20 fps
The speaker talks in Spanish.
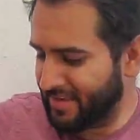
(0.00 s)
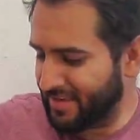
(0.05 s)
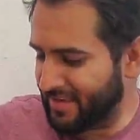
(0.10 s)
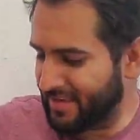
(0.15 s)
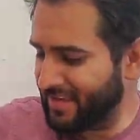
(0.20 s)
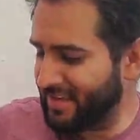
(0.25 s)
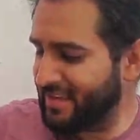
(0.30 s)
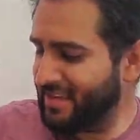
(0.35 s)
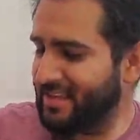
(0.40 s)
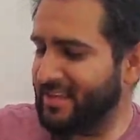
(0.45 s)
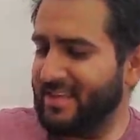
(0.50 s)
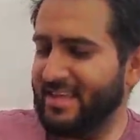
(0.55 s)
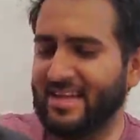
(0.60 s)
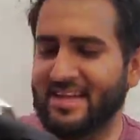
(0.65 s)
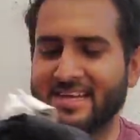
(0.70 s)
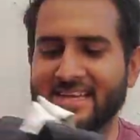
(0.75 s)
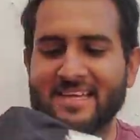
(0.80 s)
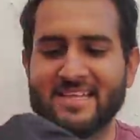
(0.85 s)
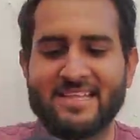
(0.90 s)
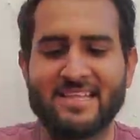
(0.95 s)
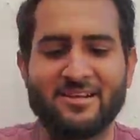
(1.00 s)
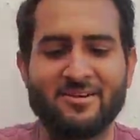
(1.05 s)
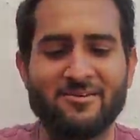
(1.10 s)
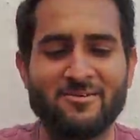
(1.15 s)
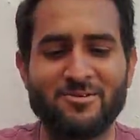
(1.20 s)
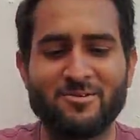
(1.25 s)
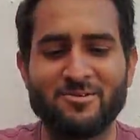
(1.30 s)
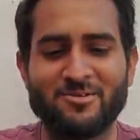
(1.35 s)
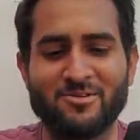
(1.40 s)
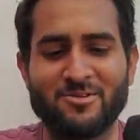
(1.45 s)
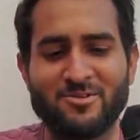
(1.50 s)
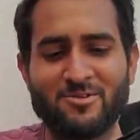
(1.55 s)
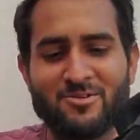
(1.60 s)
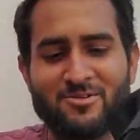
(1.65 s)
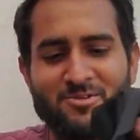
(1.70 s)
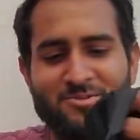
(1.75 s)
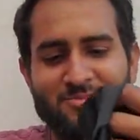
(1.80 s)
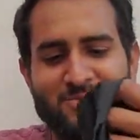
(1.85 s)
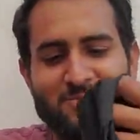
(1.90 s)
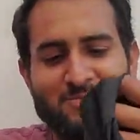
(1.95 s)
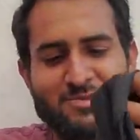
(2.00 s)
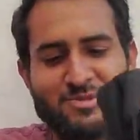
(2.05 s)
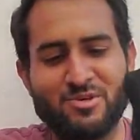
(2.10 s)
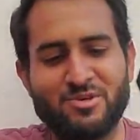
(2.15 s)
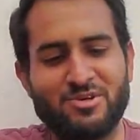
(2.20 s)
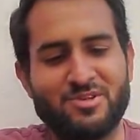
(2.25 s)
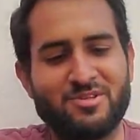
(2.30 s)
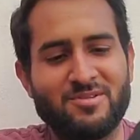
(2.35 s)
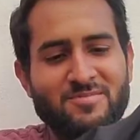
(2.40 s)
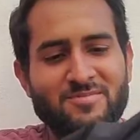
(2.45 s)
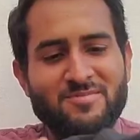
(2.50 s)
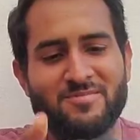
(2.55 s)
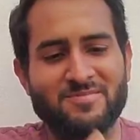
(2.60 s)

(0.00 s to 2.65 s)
Y aquí tengo otro VIP Short.